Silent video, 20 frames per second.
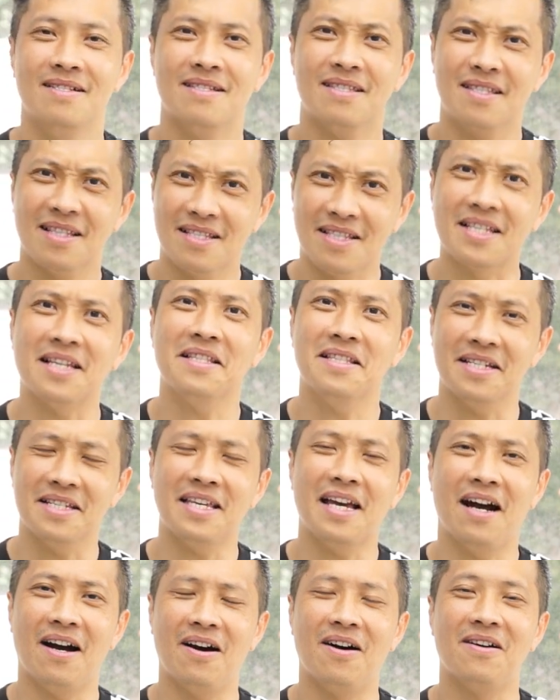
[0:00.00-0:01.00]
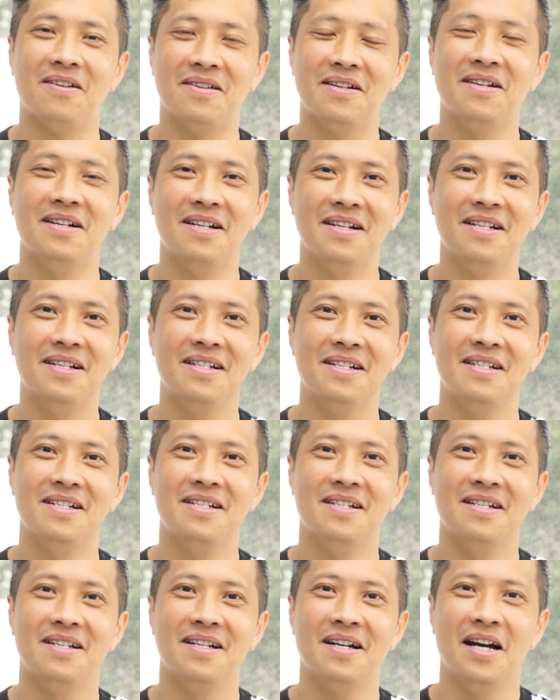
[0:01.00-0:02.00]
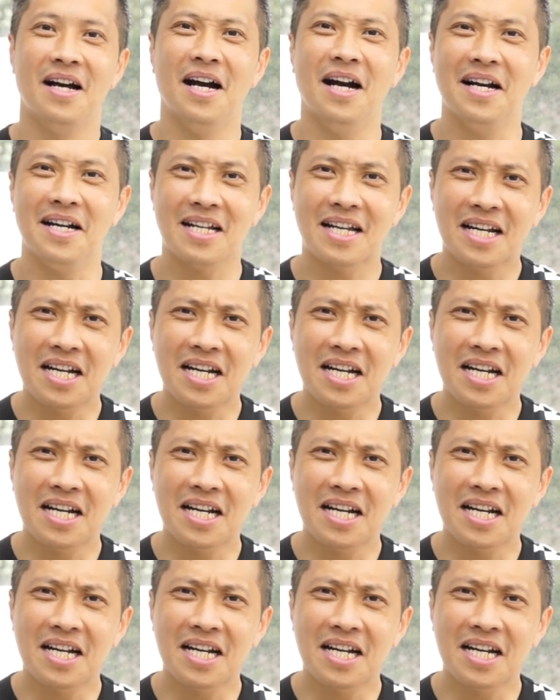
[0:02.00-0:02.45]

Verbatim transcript: 那真的要很